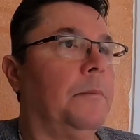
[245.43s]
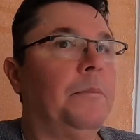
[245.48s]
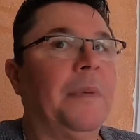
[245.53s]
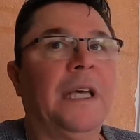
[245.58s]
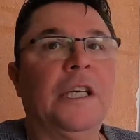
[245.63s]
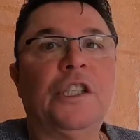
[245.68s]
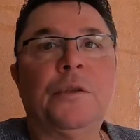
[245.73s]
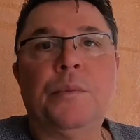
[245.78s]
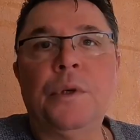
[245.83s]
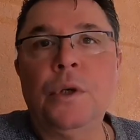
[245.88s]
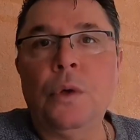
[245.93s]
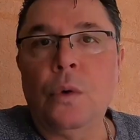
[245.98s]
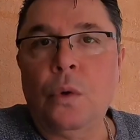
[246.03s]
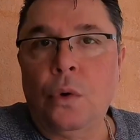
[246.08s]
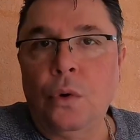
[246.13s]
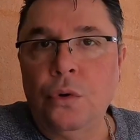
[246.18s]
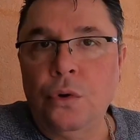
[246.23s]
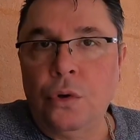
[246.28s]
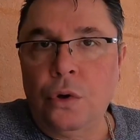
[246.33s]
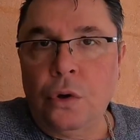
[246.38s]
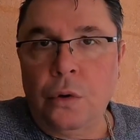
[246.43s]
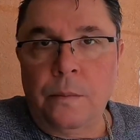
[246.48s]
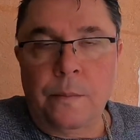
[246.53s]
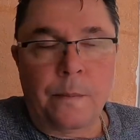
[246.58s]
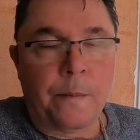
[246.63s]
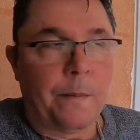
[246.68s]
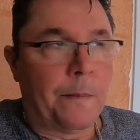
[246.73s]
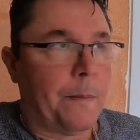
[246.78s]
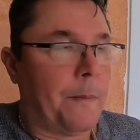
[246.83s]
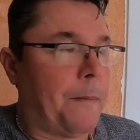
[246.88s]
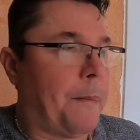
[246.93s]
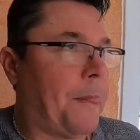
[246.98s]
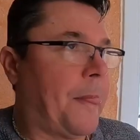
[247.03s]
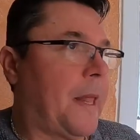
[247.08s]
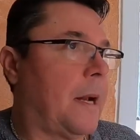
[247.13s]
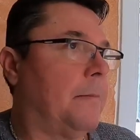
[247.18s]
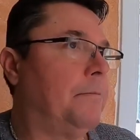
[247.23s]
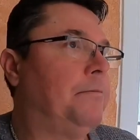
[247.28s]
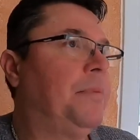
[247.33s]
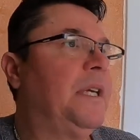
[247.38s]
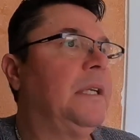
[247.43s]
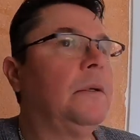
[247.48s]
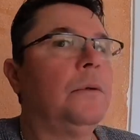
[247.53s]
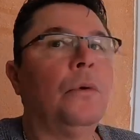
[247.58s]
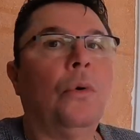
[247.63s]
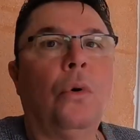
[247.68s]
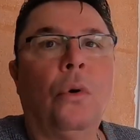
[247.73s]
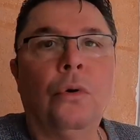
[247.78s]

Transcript: 5000 euro 1000